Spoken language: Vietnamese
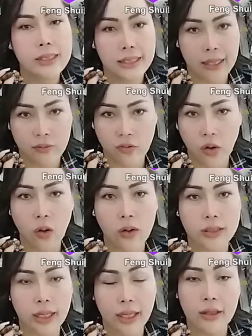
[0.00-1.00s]
chấm vớt
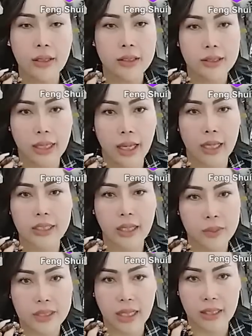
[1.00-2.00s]
nè chà
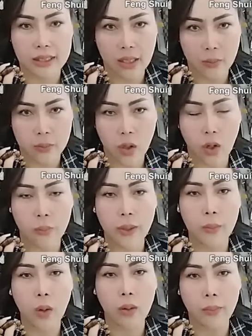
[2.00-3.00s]
chấm mà sang nhỉ chấm cò là pi
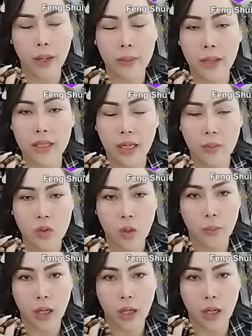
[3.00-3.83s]
pon là phải bay thêm chỗ mà